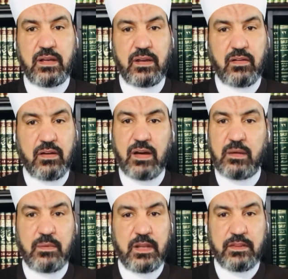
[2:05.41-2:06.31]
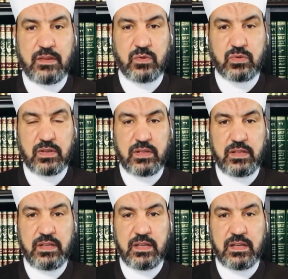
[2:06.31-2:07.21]
القائم الذي
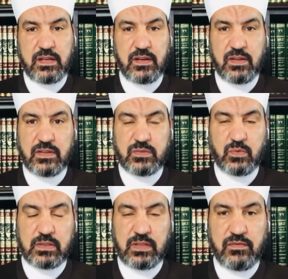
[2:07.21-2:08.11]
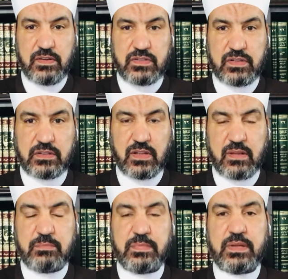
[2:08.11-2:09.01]
يصلي إن خلاص وقت الفجر
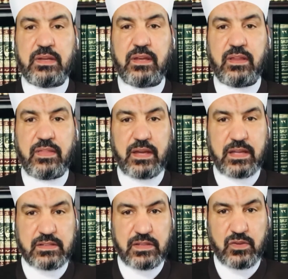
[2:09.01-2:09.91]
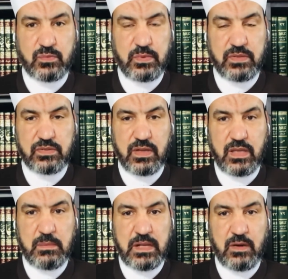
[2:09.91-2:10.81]
اقترب إذا كان سيصبح
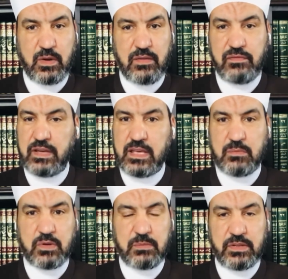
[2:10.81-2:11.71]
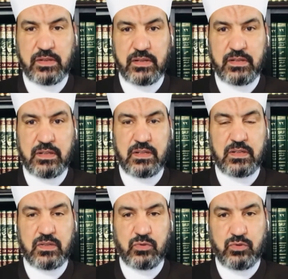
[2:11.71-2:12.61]
صائما أو كان في أيام رمضان
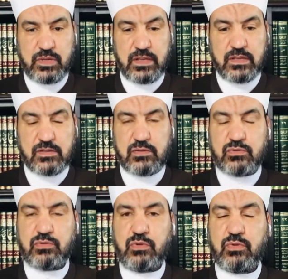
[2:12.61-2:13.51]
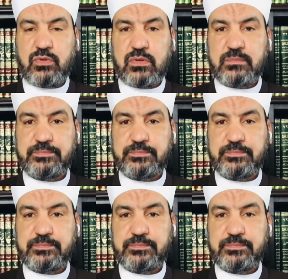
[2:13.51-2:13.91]
يجهز للسحور